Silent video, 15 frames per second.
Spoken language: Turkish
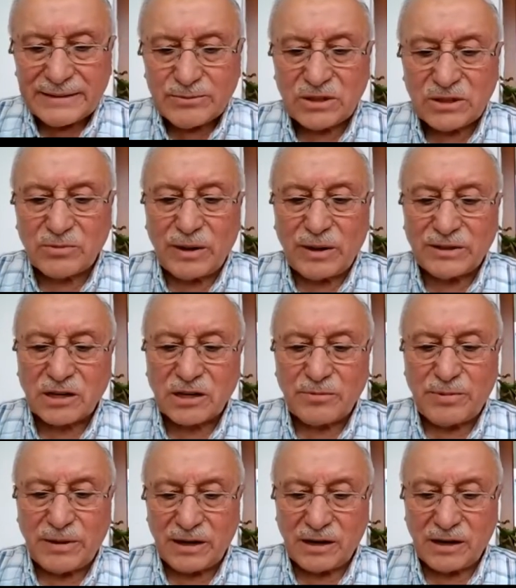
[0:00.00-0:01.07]
bir başka
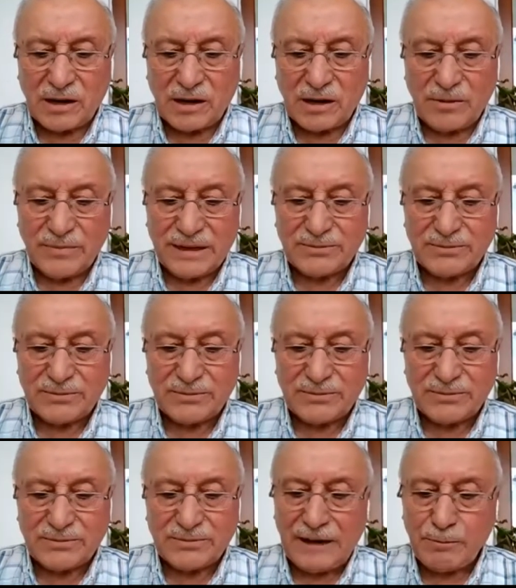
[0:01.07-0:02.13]
peygamber
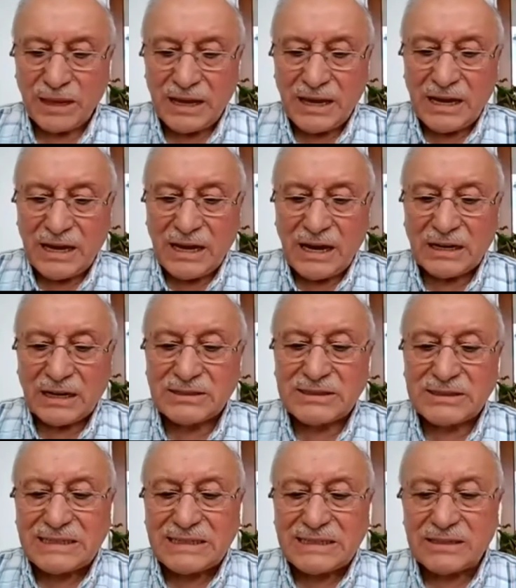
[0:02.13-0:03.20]
mesela
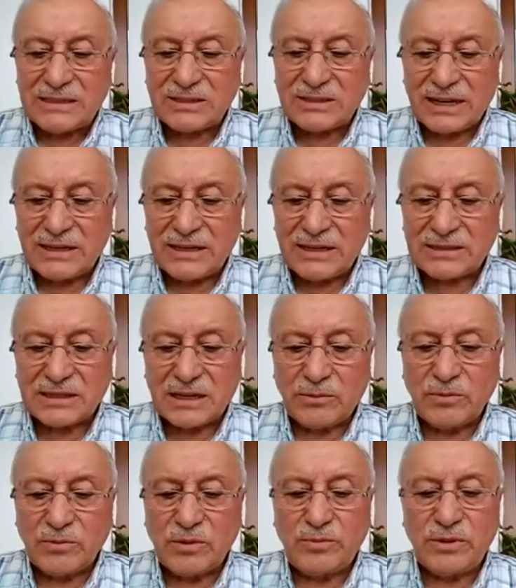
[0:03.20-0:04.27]
Hazreti İsa
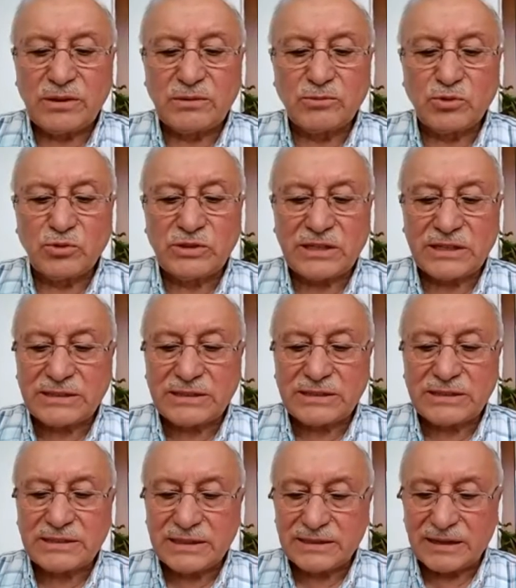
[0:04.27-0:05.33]
Aleyhisselam'ın bir
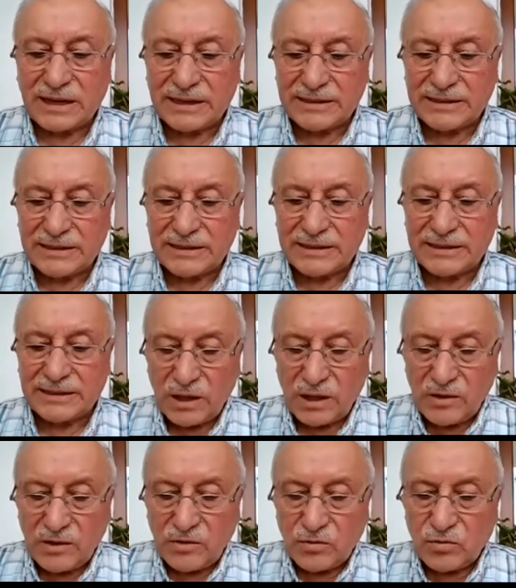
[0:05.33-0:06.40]
mucizesine dair
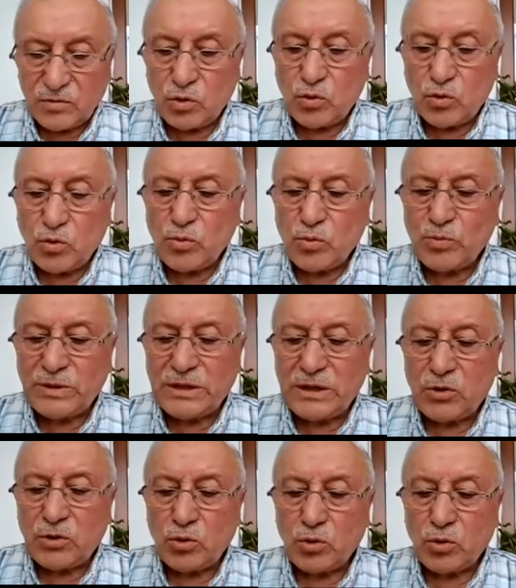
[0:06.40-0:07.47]
ve
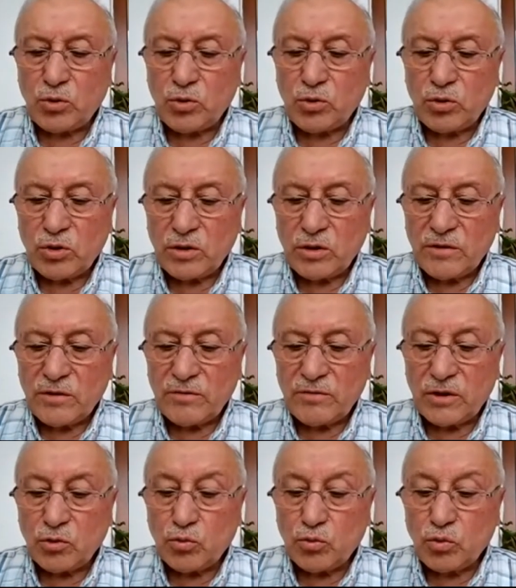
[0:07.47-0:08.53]
übrihül
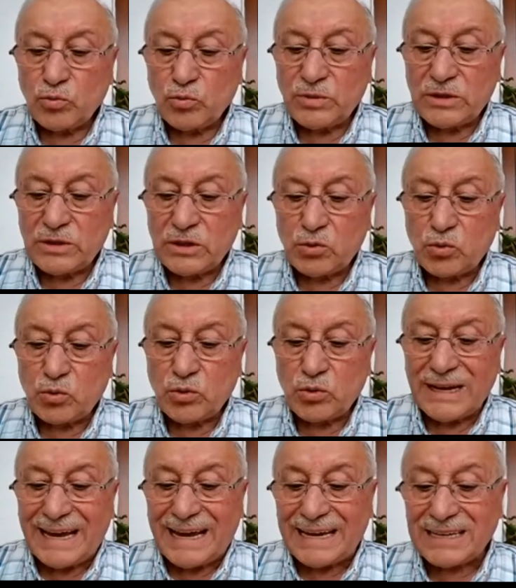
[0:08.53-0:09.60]
ve
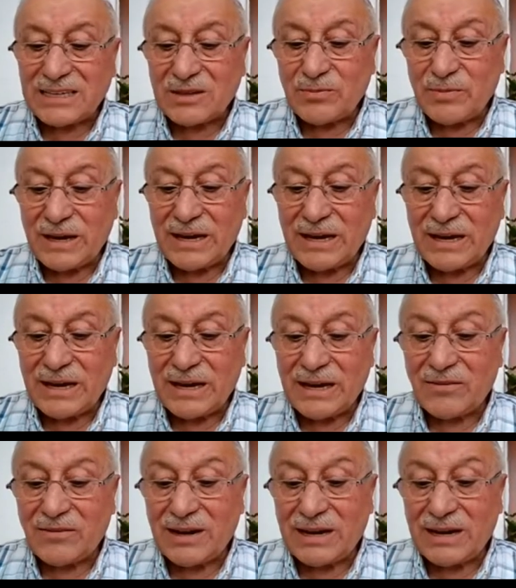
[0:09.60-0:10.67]
übriül ekmehe
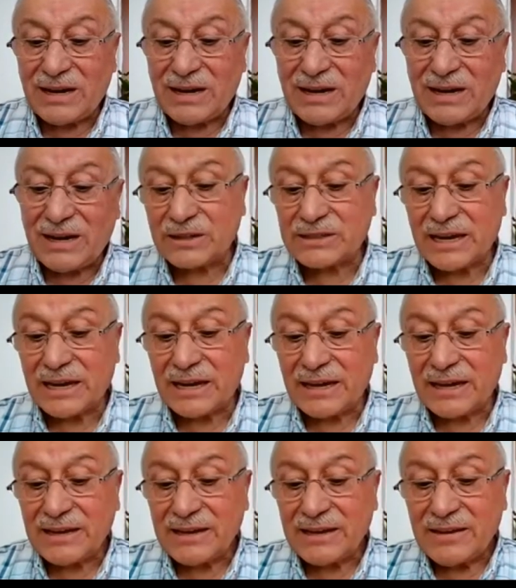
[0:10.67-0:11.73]
vel ebrese
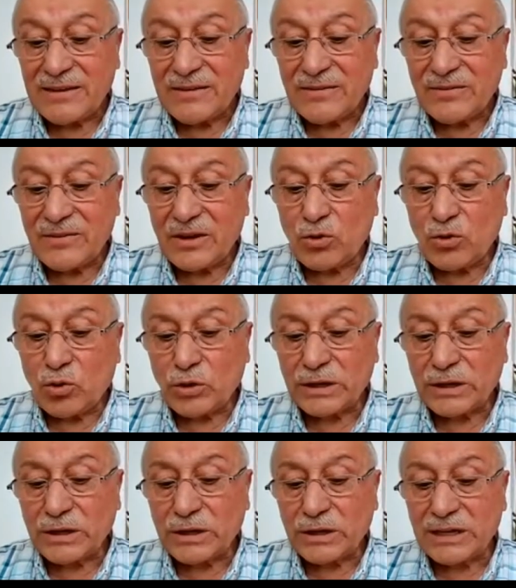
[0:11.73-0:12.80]
ve
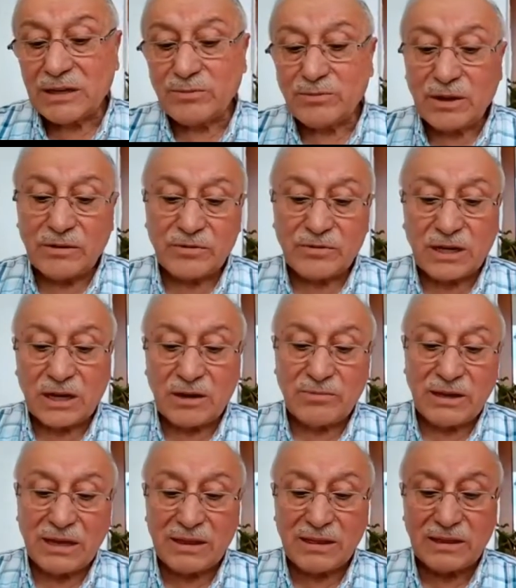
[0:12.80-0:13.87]
uhyil mevta bi
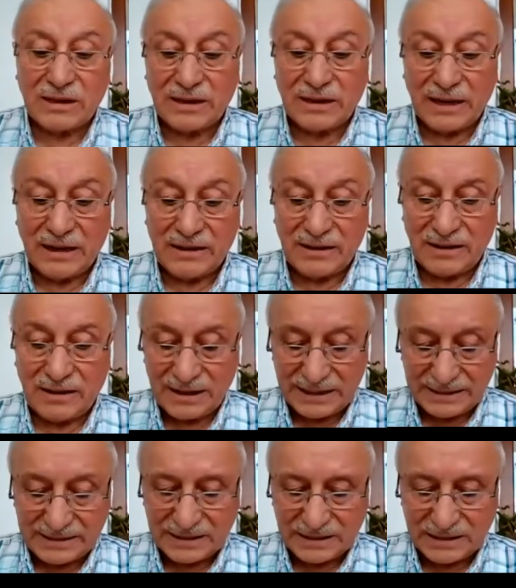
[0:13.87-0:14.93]
idnillah ayet
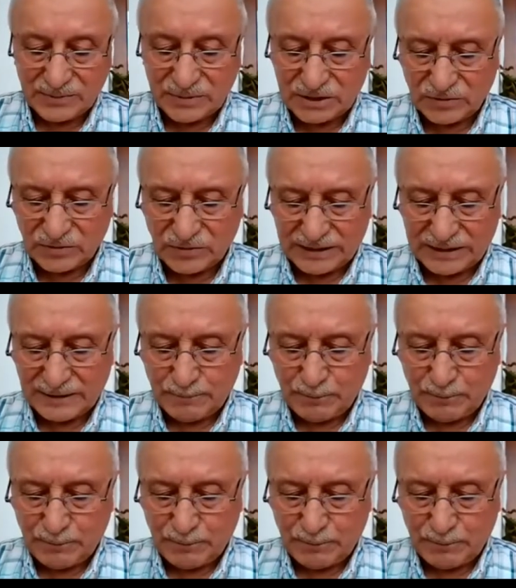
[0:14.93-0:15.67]
kelimesi var.